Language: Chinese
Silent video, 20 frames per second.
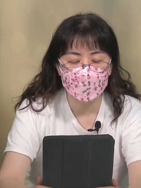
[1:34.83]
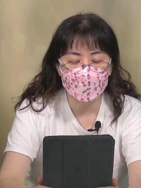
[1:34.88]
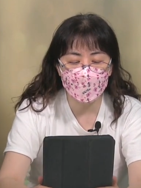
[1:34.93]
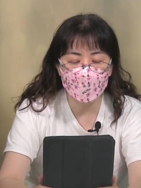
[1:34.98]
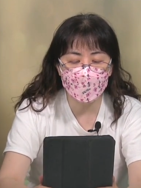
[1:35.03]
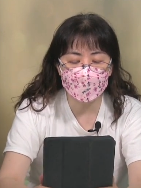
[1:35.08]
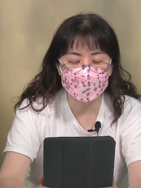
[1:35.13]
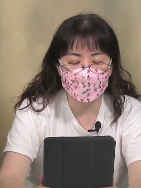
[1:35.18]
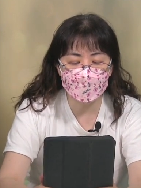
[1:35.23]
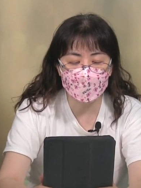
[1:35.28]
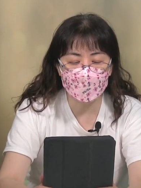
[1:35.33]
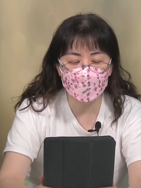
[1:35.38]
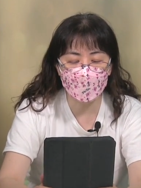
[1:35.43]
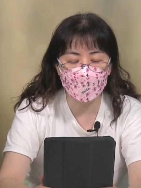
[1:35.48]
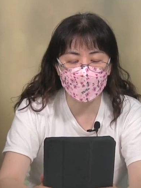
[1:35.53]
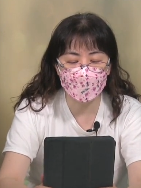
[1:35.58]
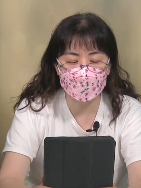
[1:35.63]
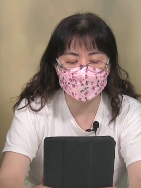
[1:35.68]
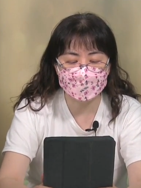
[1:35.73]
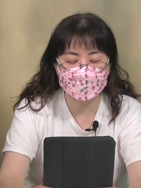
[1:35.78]
若一
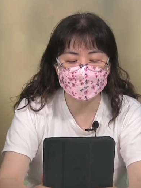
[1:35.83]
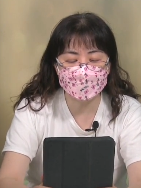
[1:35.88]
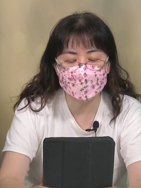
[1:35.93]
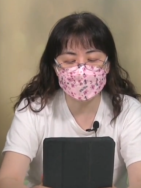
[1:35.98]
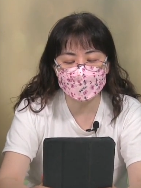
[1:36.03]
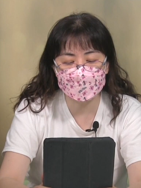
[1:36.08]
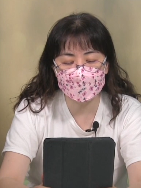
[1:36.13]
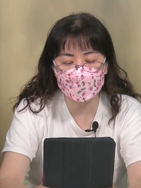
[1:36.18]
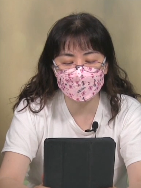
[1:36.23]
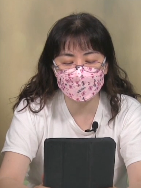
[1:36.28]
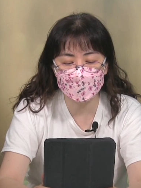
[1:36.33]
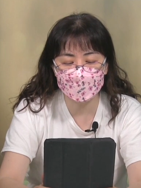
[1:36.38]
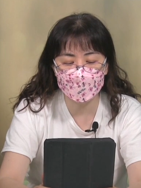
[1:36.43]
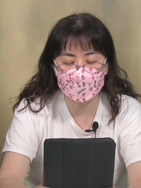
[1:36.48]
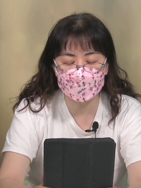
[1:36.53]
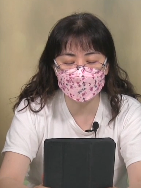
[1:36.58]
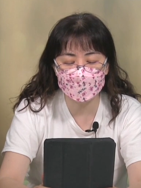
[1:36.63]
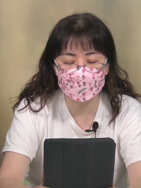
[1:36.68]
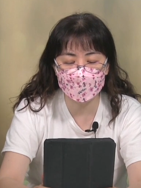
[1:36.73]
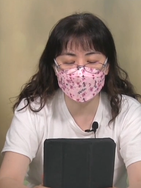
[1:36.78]
国自相
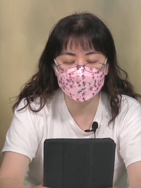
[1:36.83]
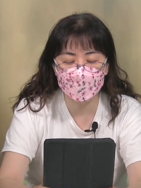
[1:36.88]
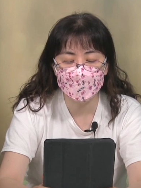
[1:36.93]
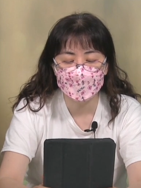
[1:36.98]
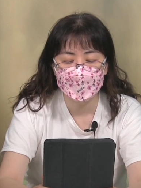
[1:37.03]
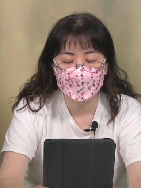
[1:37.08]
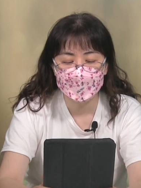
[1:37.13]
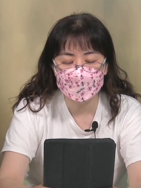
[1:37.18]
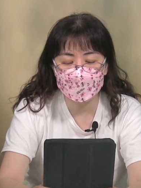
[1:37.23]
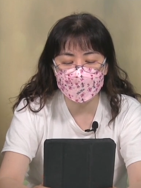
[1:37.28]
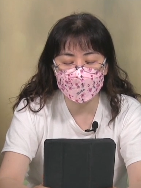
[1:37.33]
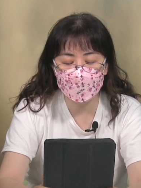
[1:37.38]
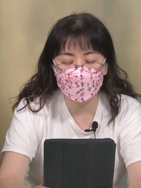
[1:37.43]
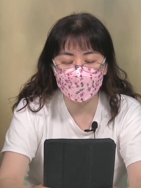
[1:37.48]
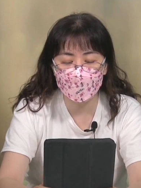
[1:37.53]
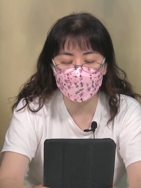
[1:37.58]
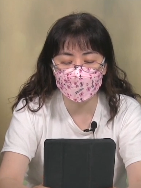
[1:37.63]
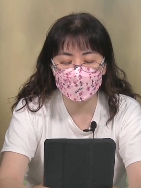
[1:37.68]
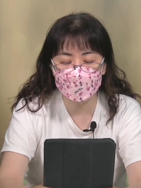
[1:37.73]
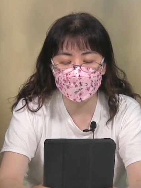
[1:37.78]
纷争，那
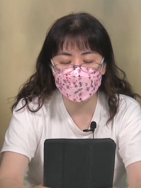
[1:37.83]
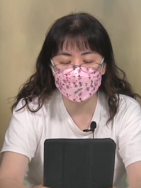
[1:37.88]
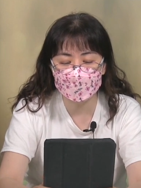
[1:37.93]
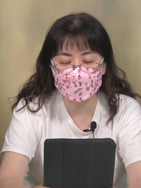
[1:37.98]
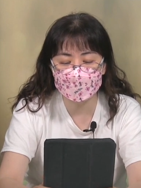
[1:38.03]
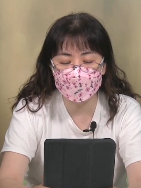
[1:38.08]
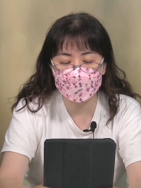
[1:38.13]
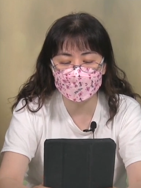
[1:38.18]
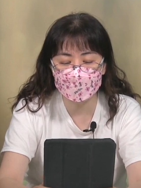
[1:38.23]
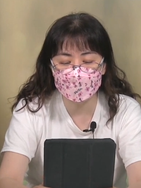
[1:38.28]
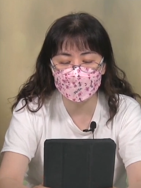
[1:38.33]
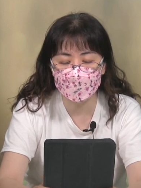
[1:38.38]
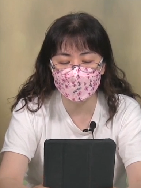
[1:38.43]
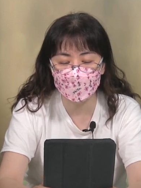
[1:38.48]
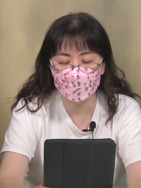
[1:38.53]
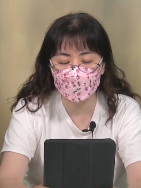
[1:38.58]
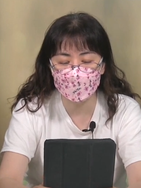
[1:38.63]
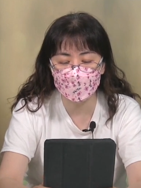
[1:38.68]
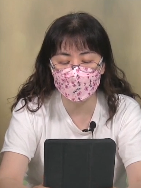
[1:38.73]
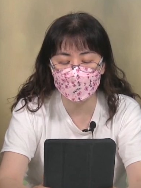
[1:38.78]
国就站立
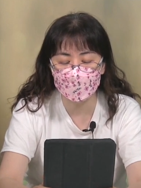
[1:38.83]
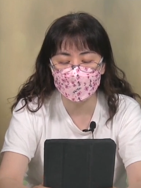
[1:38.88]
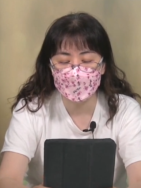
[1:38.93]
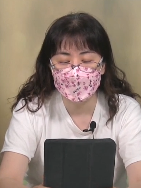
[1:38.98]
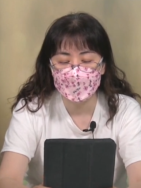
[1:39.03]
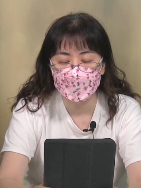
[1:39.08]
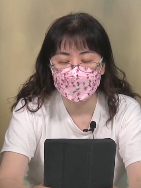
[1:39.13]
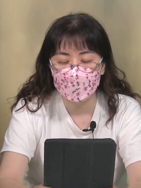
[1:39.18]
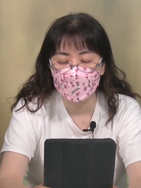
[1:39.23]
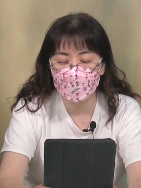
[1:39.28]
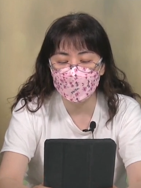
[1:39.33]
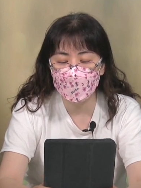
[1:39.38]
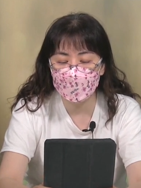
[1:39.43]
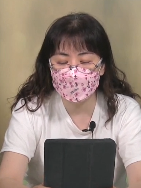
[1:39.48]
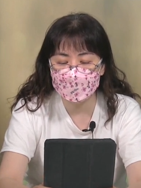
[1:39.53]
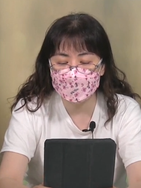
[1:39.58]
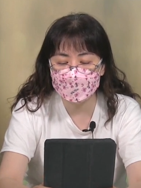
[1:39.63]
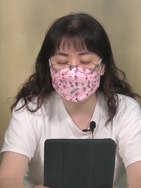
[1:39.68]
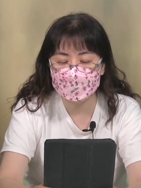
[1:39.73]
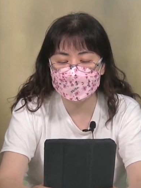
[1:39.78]
不住；
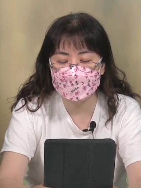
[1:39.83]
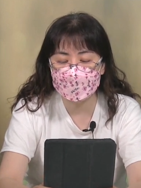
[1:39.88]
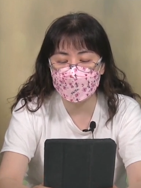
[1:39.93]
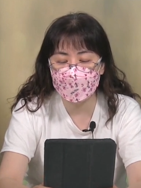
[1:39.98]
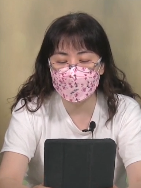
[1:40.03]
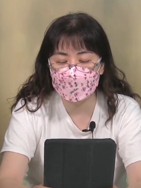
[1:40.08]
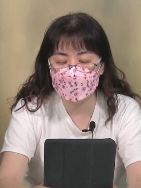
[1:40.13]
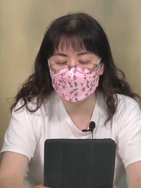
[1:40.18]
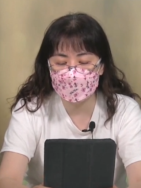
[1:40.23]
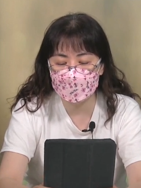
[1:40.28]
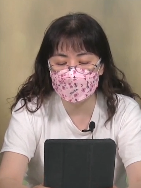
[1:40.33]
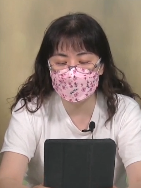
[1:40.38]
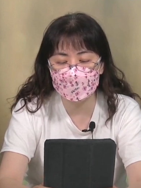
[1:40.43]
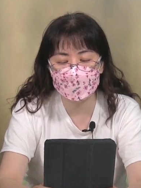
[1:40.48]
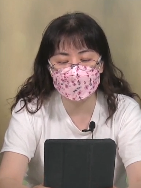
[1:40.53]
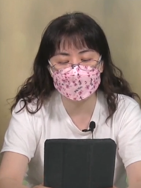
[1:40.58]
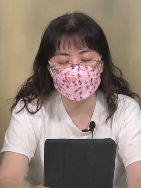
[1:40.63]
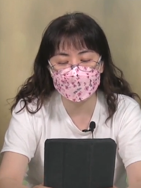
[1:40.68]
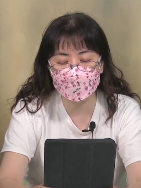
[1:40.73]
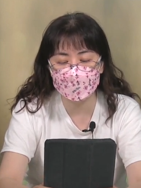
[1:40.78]
若一家
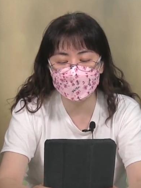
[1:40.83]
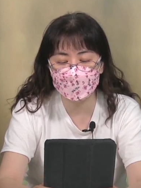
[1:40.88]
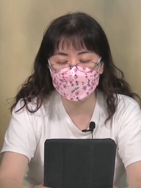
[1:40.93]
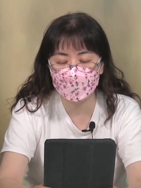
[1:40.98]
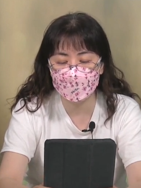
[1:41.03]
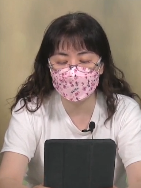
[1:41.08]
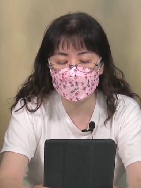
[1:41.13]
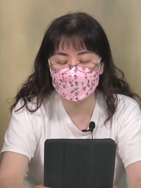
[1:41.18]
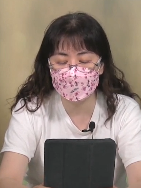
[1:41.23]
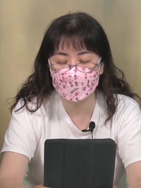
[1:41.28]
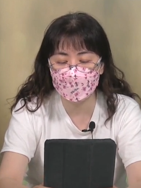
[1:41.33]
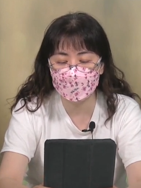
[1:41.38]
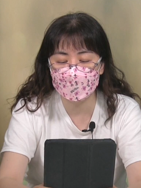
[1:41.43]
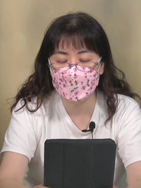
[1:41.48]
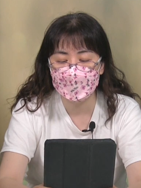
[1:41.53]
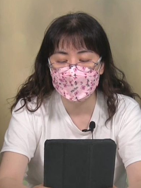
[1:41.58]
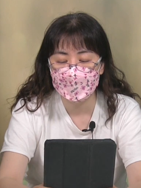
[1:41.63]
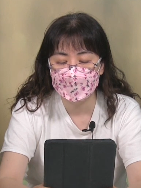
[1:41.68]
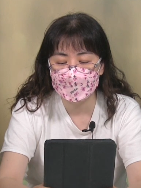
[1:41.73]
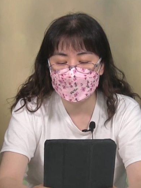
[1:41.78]
自相纷争，
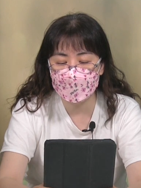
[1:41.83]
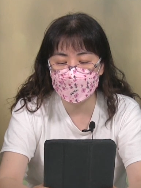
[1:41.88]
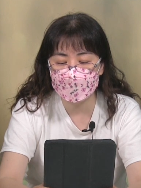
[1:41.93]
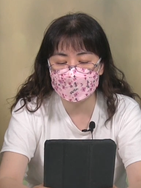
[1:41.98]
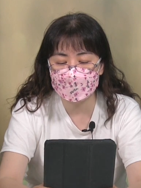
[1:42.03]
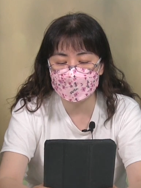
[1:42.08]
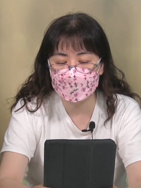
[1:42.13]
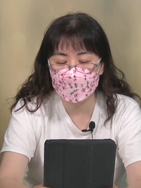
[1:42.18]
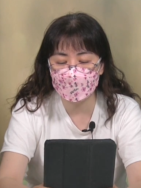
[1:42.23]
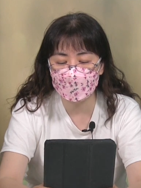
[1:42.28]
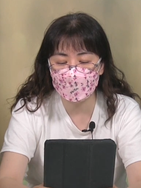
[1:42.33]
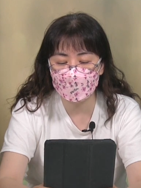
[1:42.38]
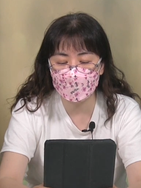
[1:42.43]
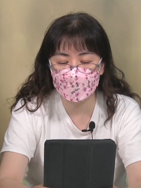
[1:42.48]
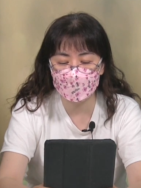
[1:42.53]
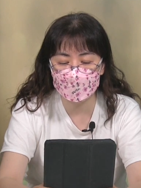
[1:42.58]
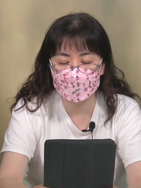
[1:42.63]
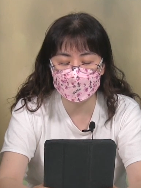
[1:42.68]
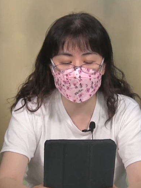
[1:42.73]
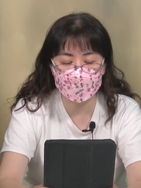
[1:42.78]
那家
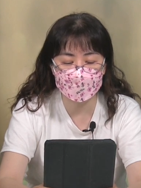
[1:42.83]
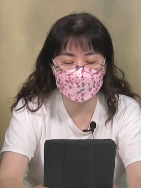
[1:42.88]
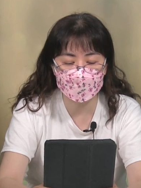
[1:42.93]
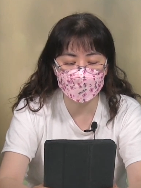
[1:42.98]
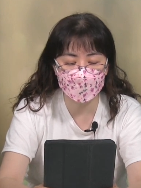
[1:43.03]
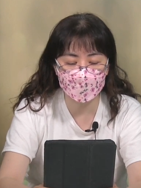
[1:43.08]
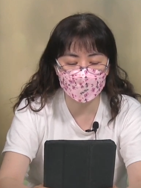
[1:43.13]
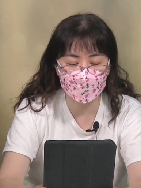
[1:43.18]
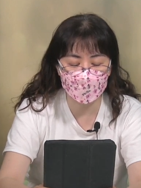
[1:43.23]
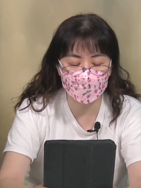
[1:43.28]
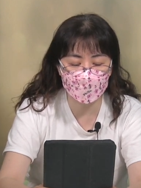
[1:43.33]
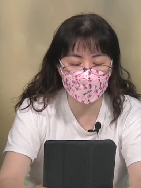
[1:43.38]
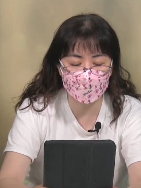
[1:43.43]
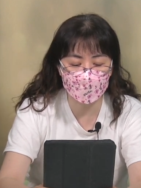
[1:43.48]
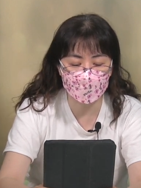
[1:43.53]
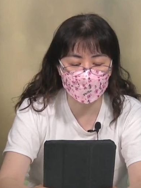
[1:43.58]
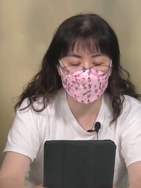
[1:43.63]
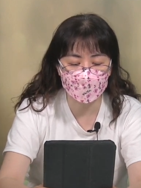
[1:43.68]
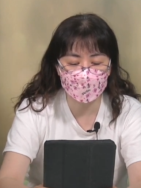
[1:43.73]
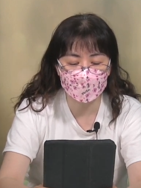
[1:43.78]
就站立不
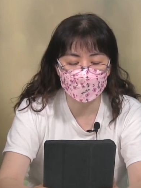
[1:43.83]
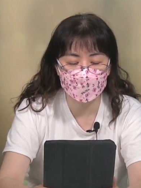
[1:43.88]
住。